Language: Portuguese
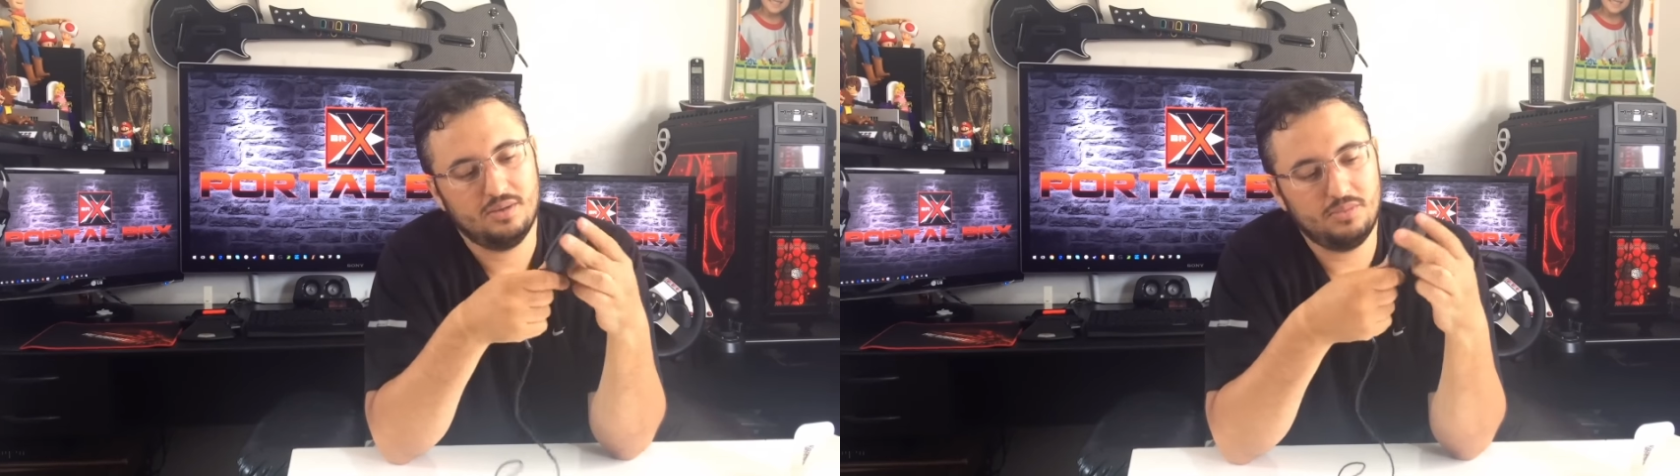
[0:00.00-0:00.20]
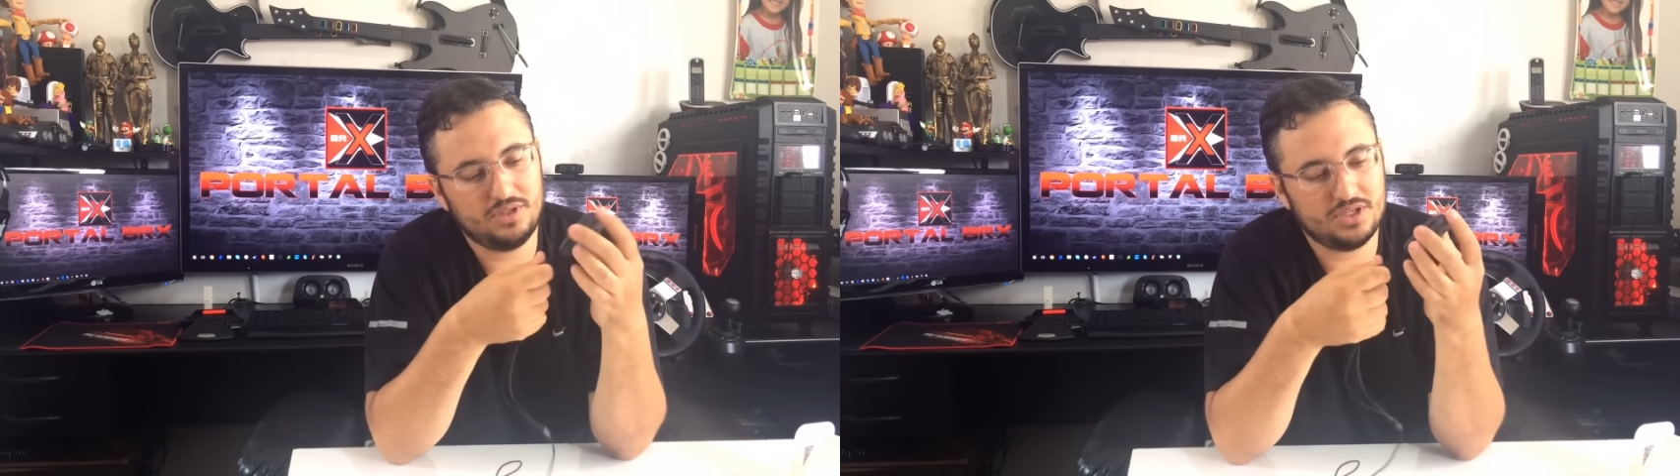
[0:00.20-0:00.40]

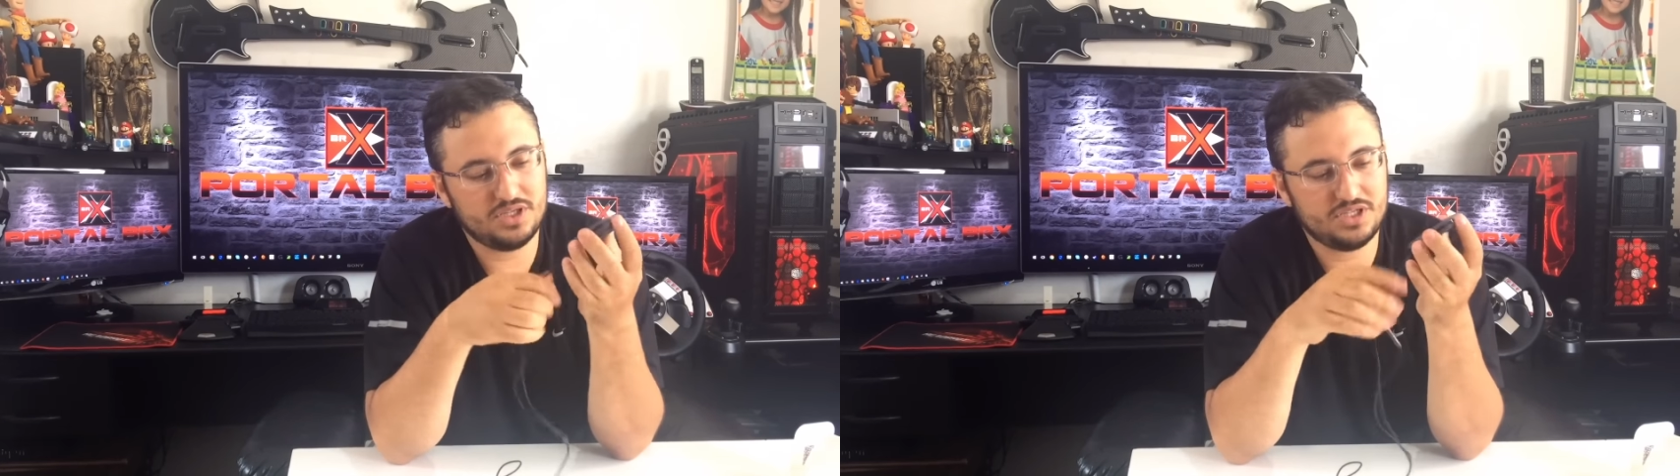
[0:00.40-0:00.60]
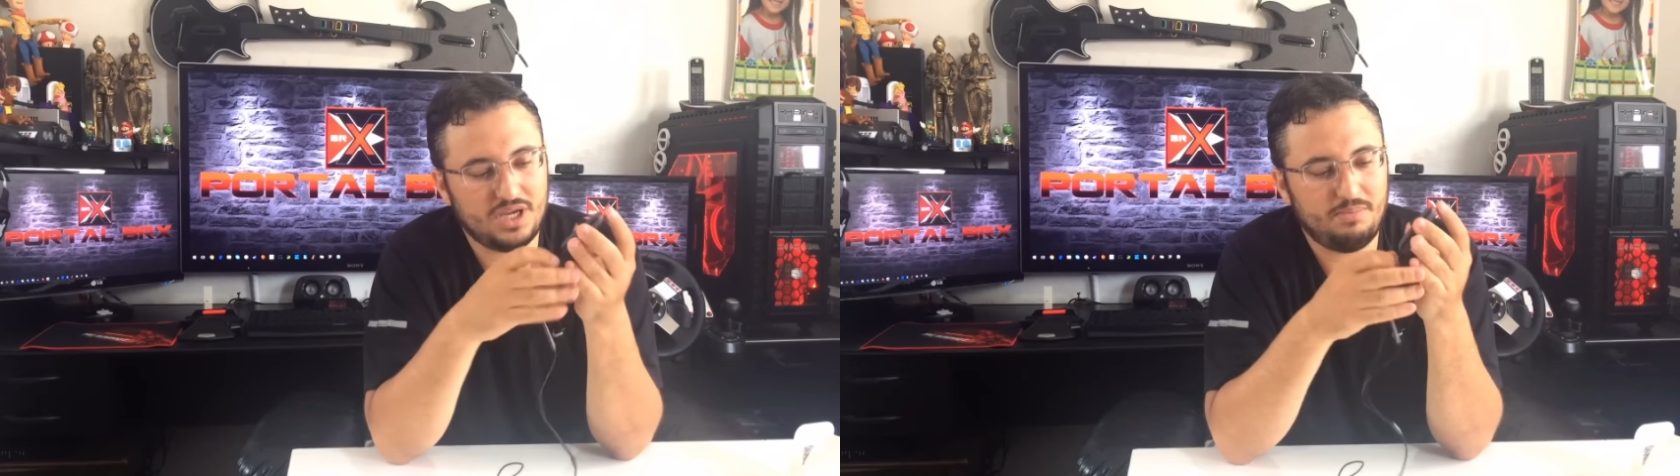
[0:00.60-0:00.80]
Muita
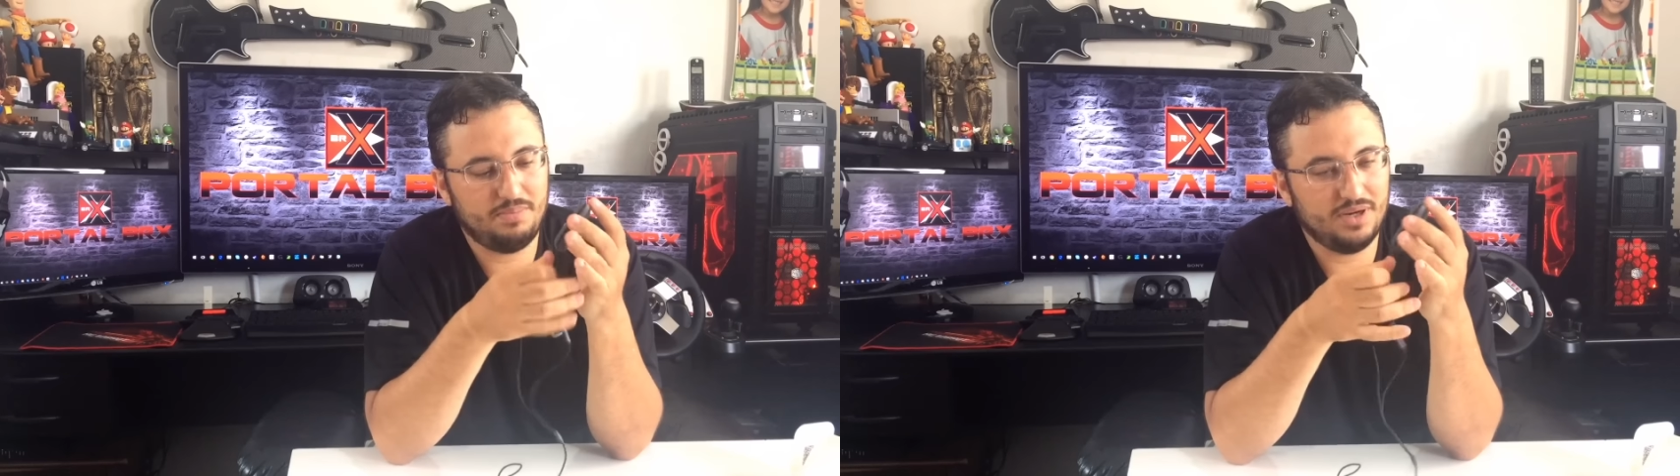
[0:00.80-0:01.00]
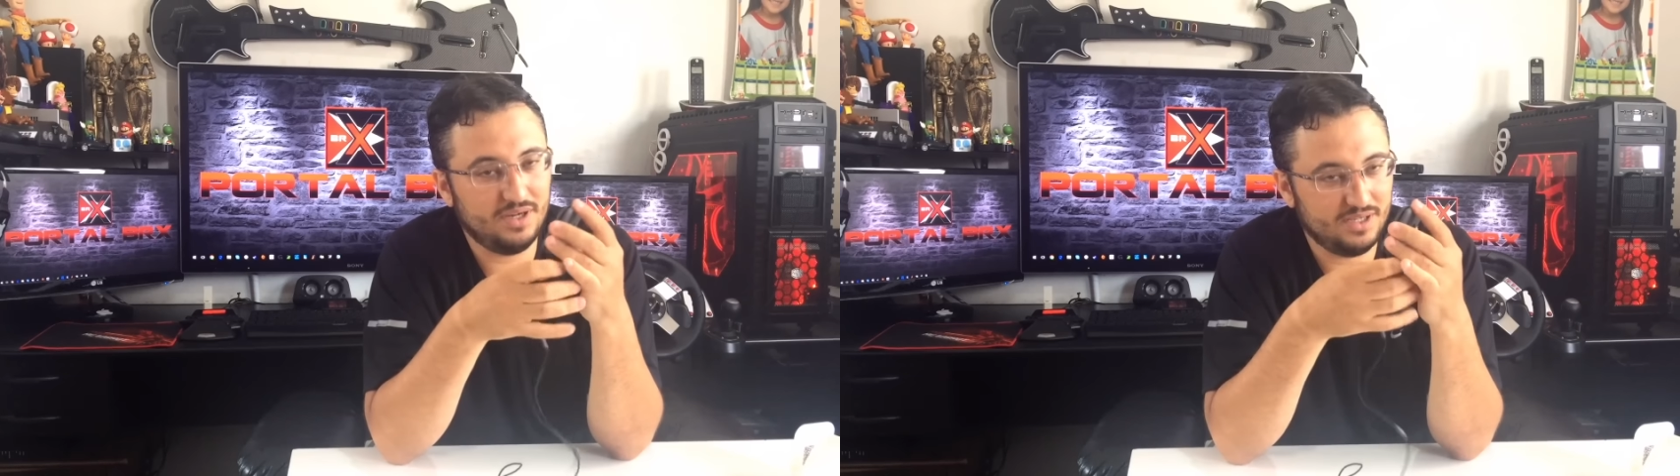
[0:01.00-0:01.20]
gente
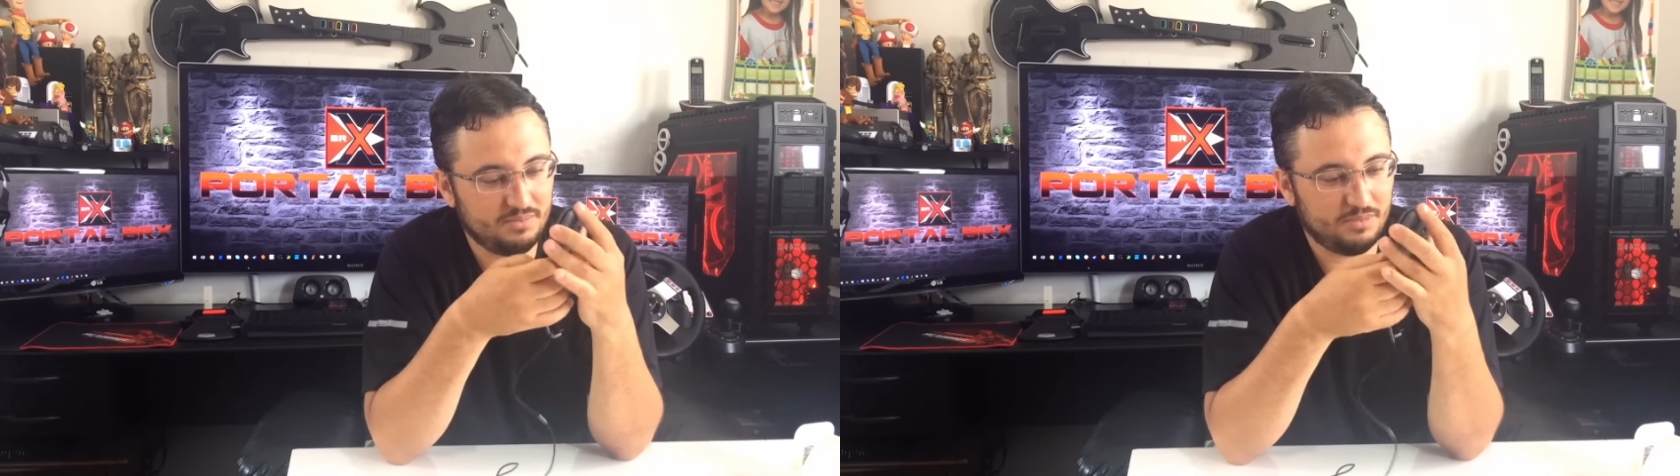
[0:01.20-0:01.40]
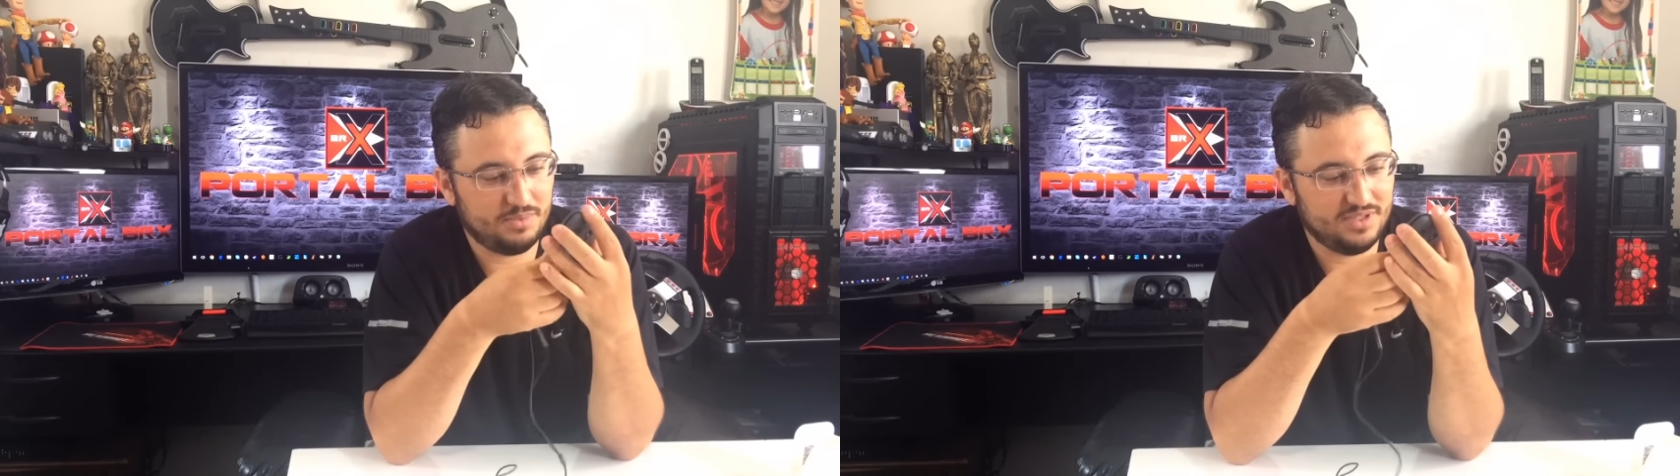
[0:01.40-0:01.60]
apanha
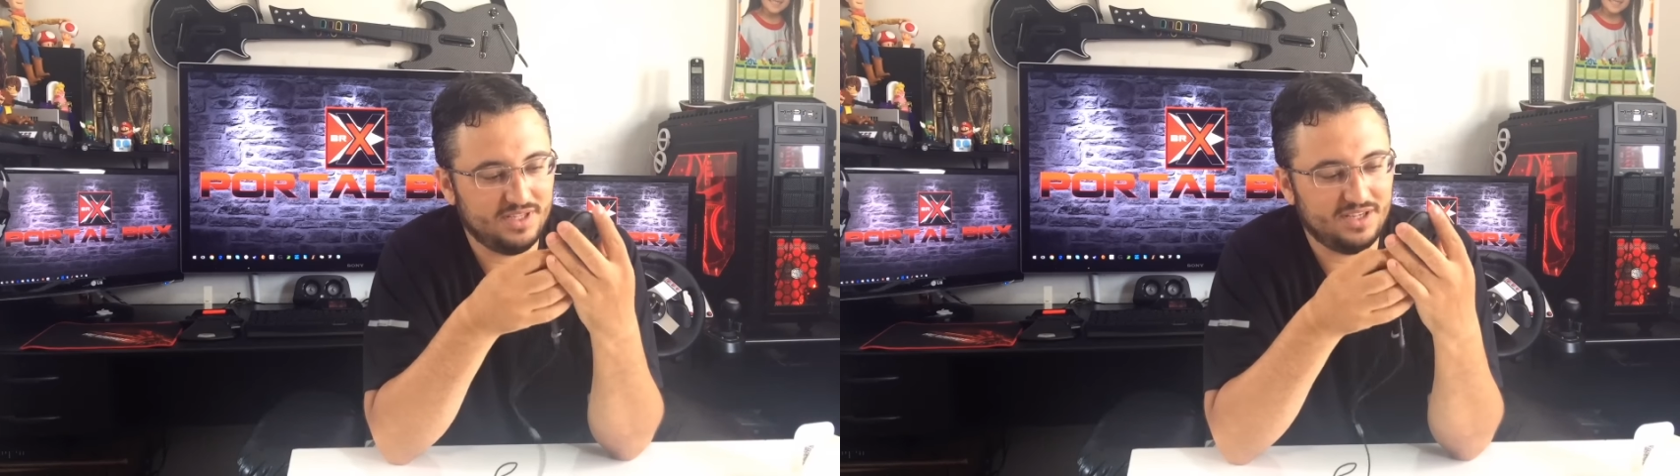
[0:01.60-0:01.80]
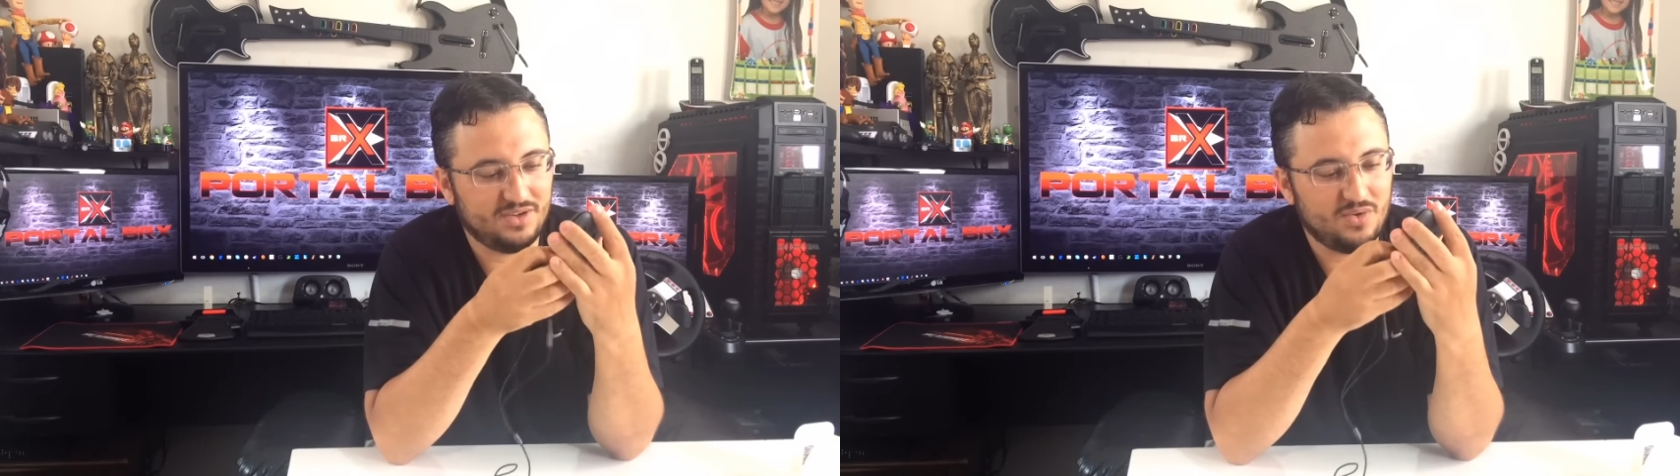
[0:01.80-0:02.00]
para
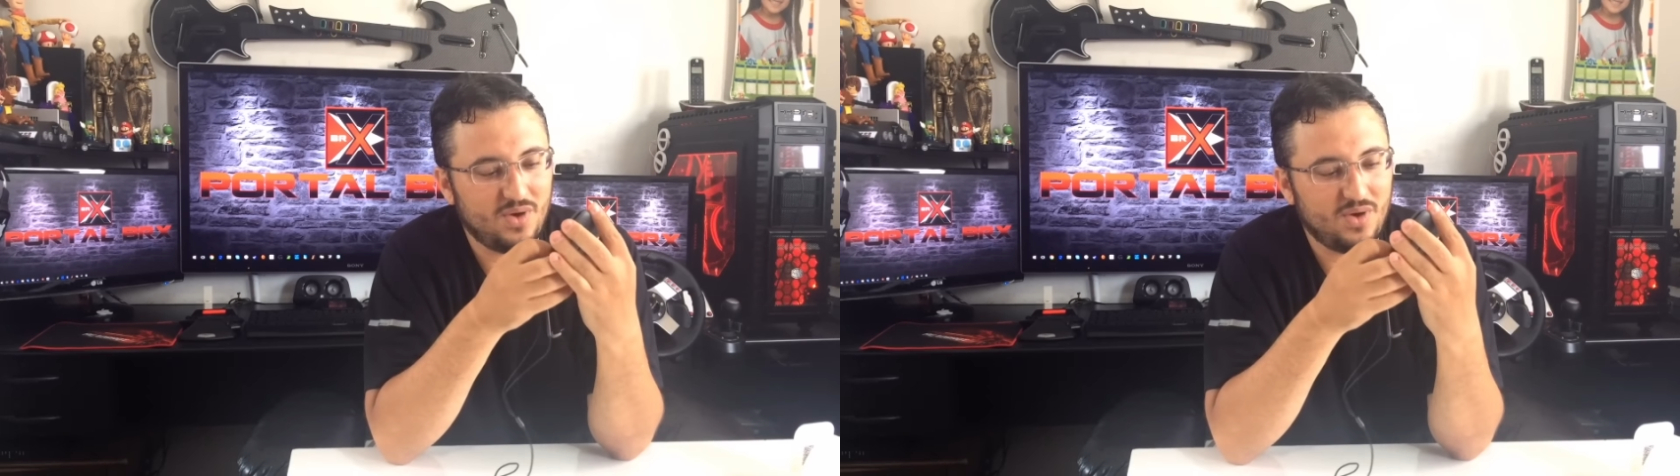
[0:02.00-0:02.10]
poder